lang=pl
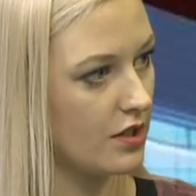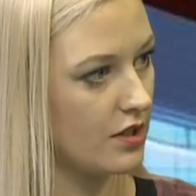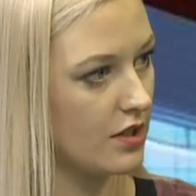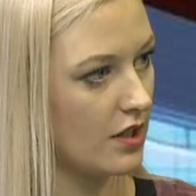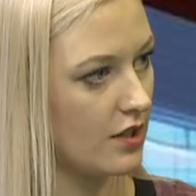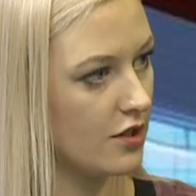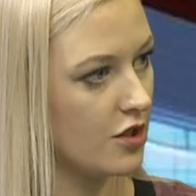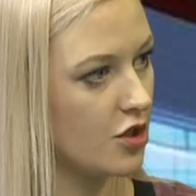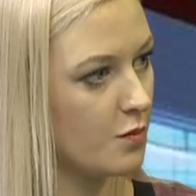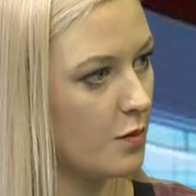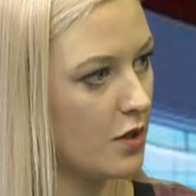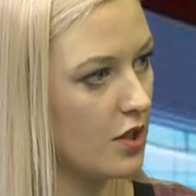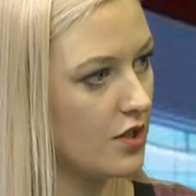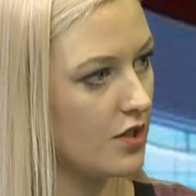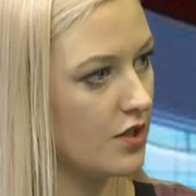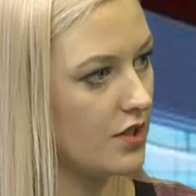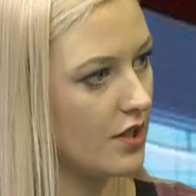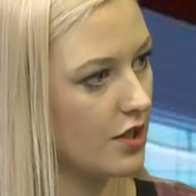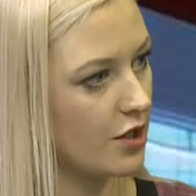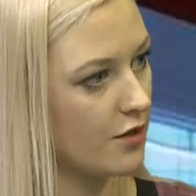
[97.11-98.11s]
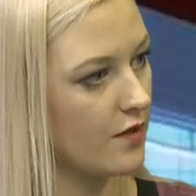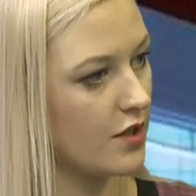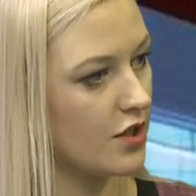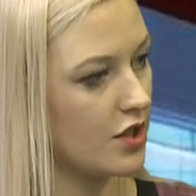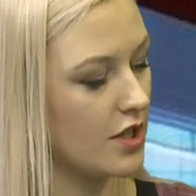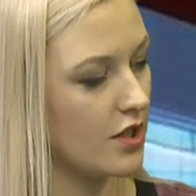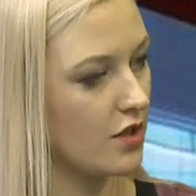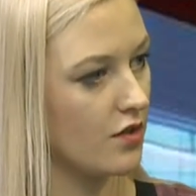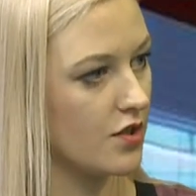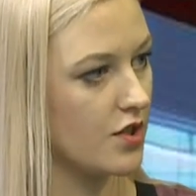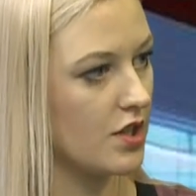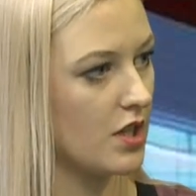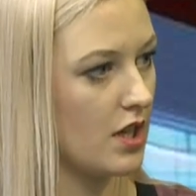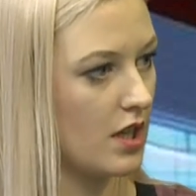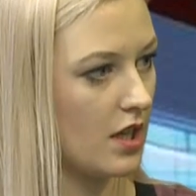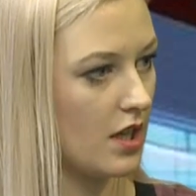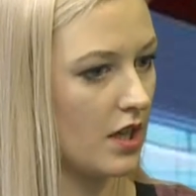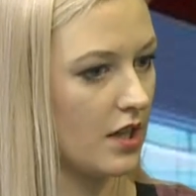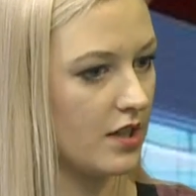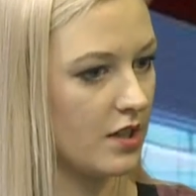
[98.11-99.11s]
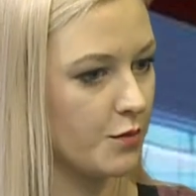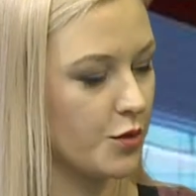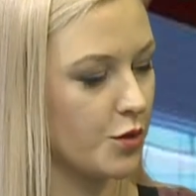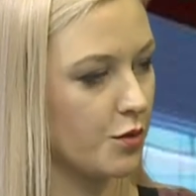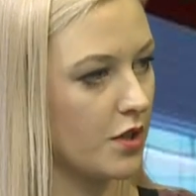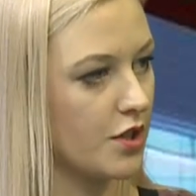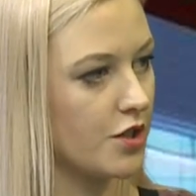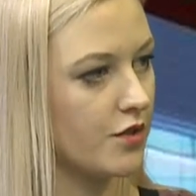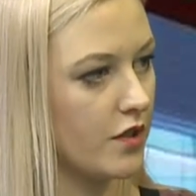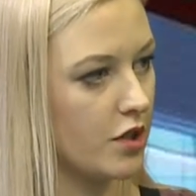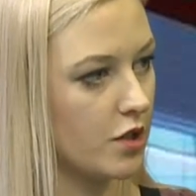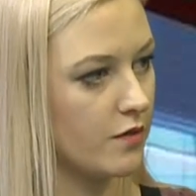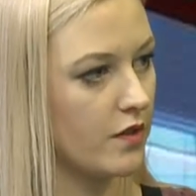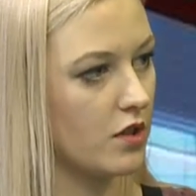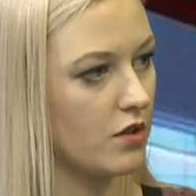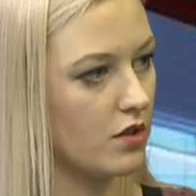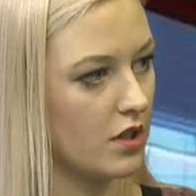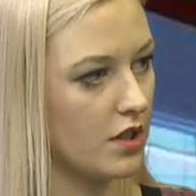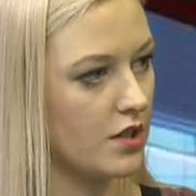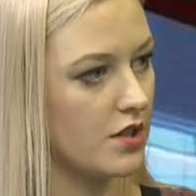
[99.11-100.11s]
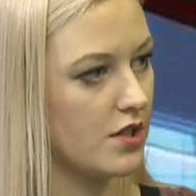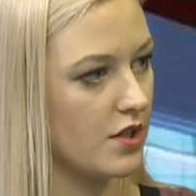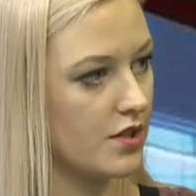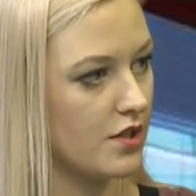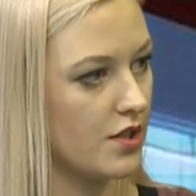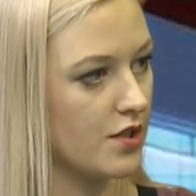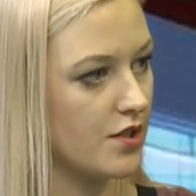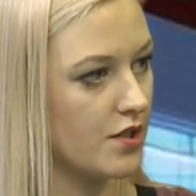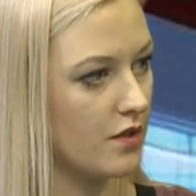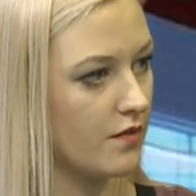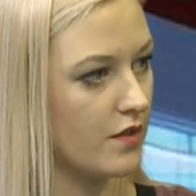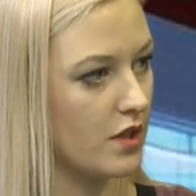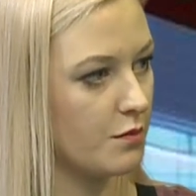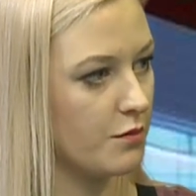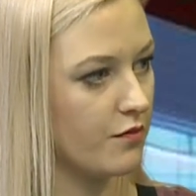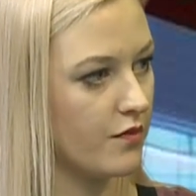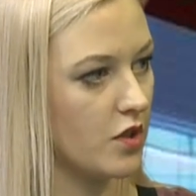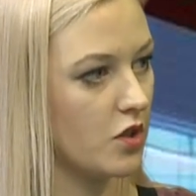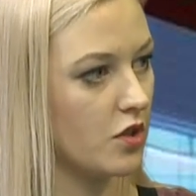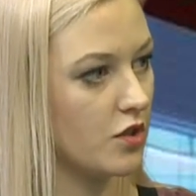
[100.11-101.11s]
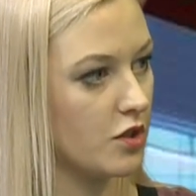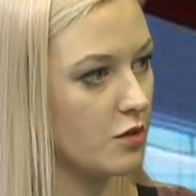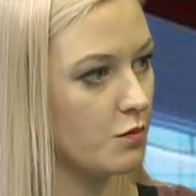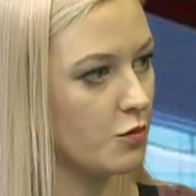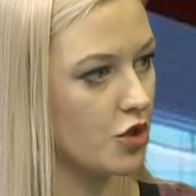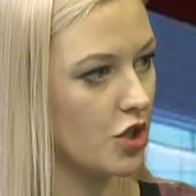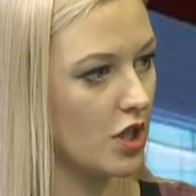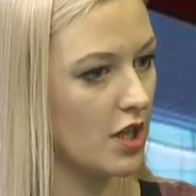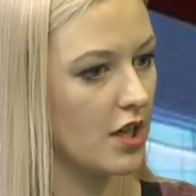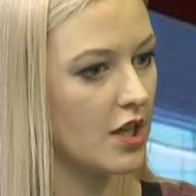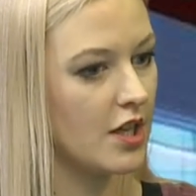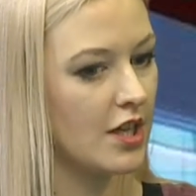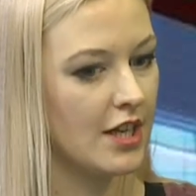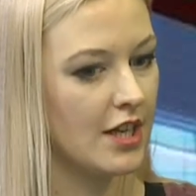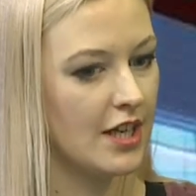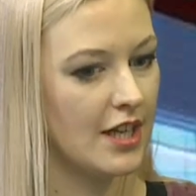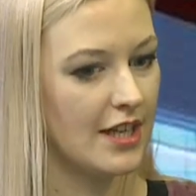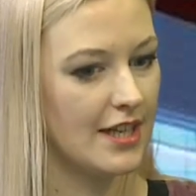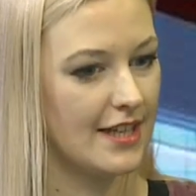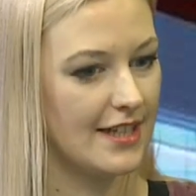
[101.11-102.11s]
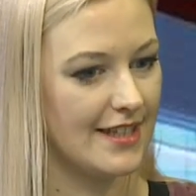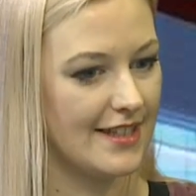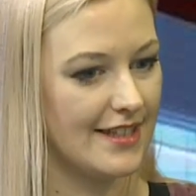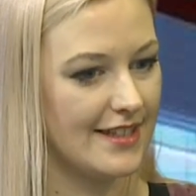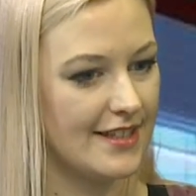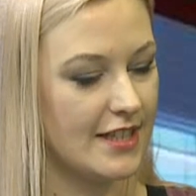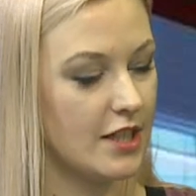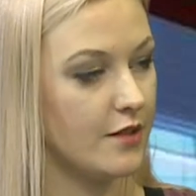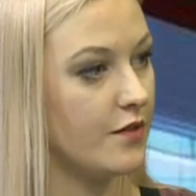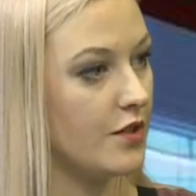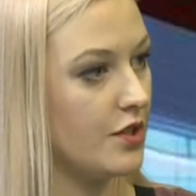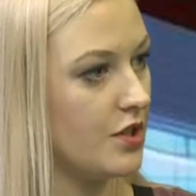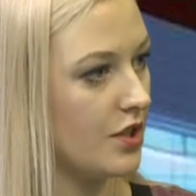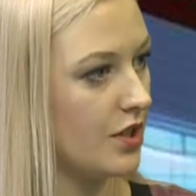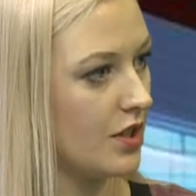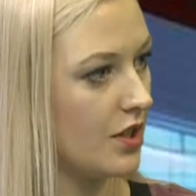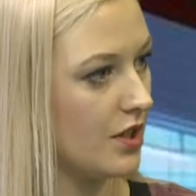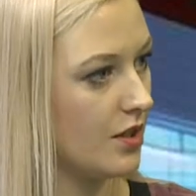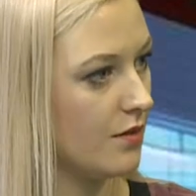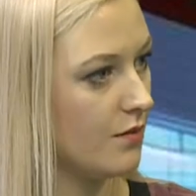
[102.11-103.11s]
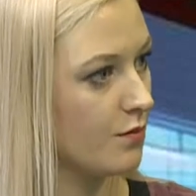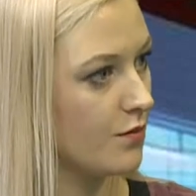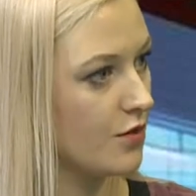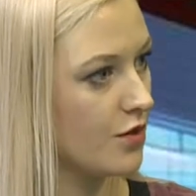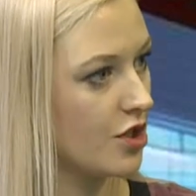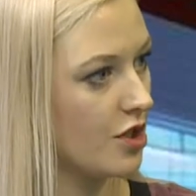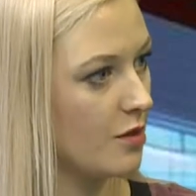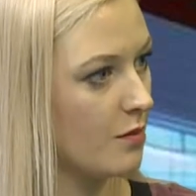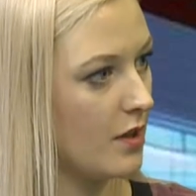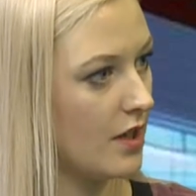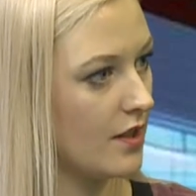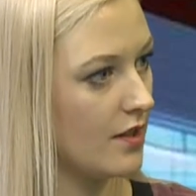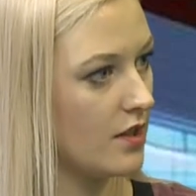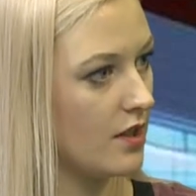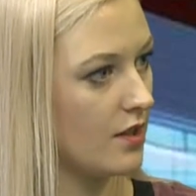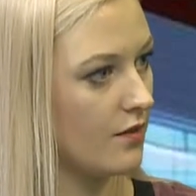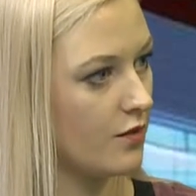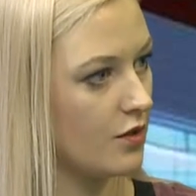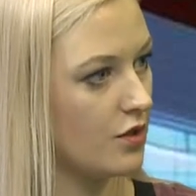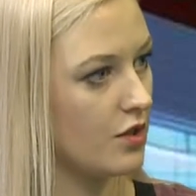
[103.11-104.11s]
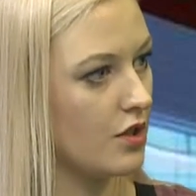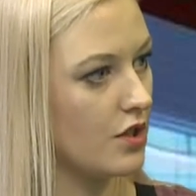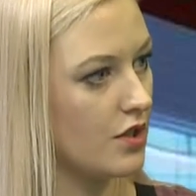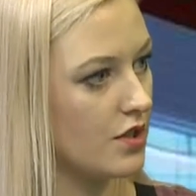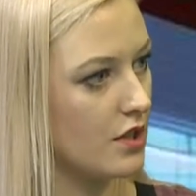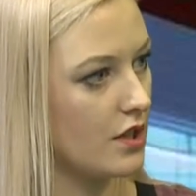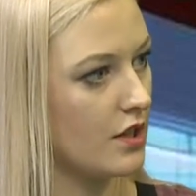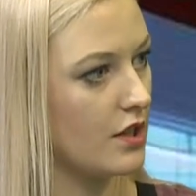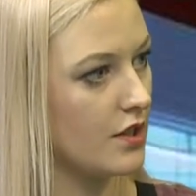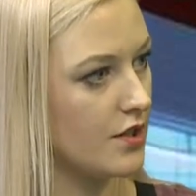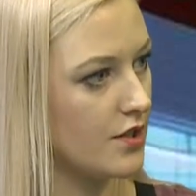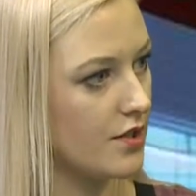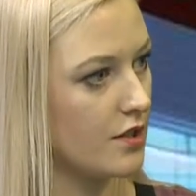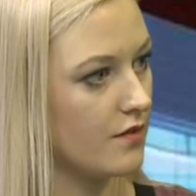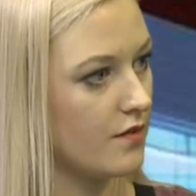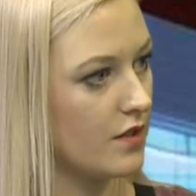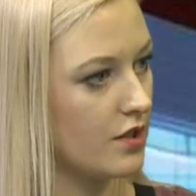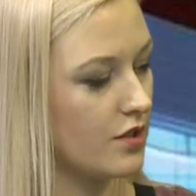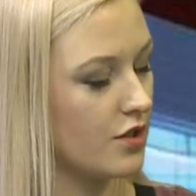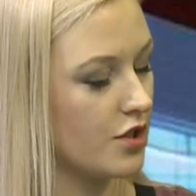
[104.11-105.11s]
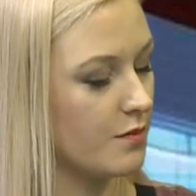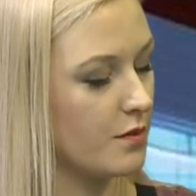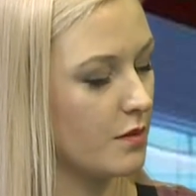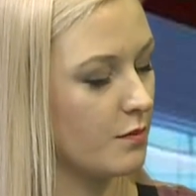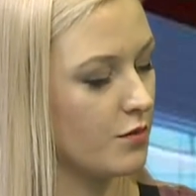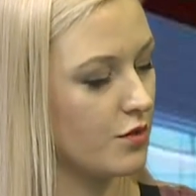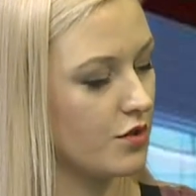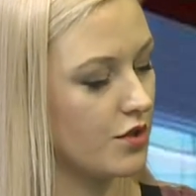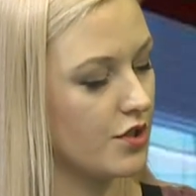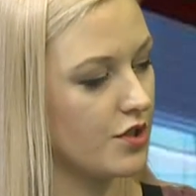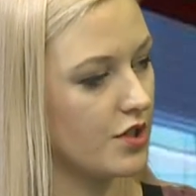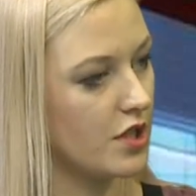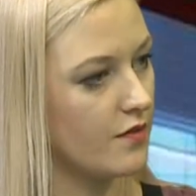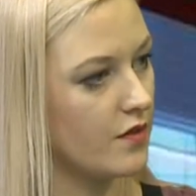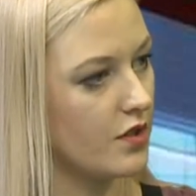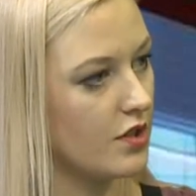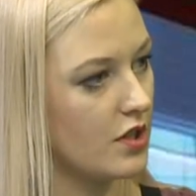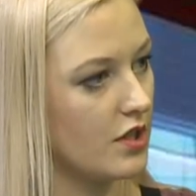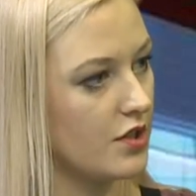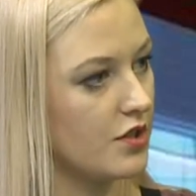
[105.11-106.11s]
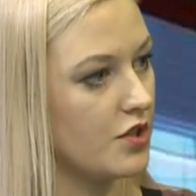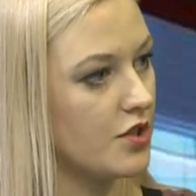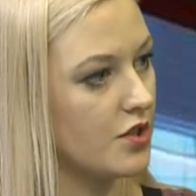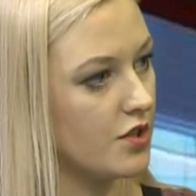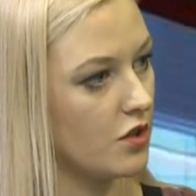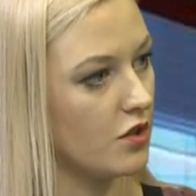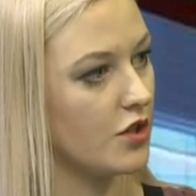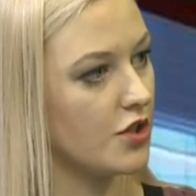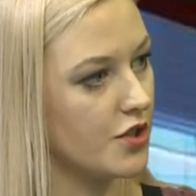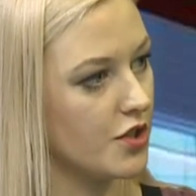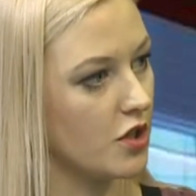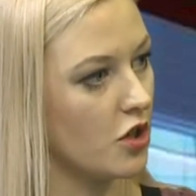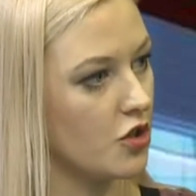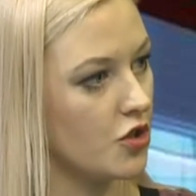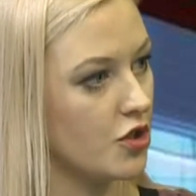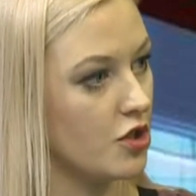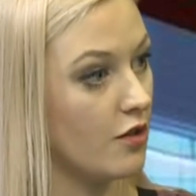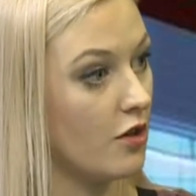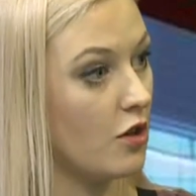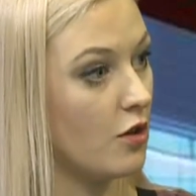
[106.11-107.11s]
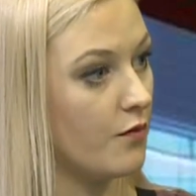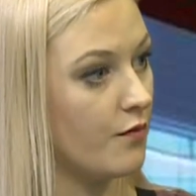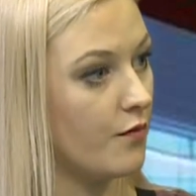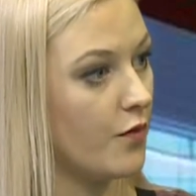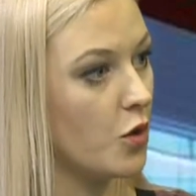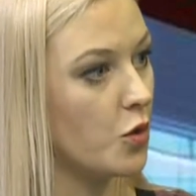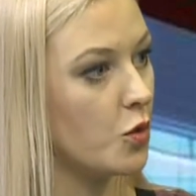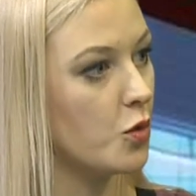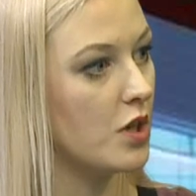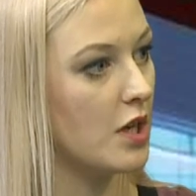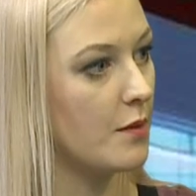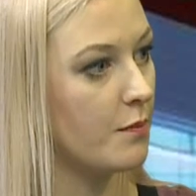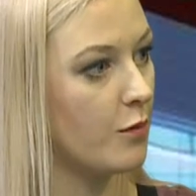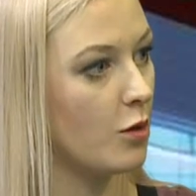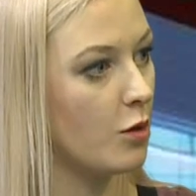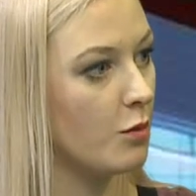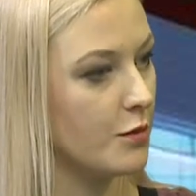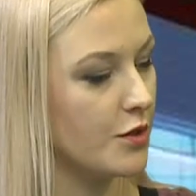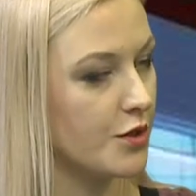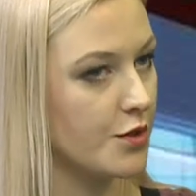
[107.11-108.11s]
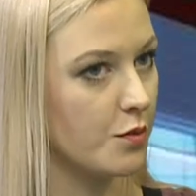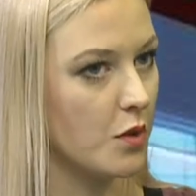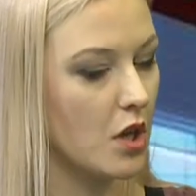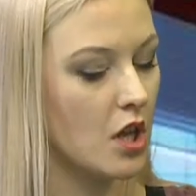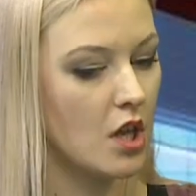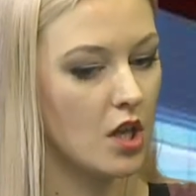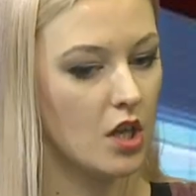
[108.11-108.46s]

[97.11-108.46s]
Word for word: Ta liczba jest zatrważająca, a na przykład Światowa Organizacja Zdrowia mówi o tym, że e, te wyniki trzeba, te wyniki zarejestrowane trzeba mnożyć nawet razy 100, jeśli chodzi o w ogóle pomysł,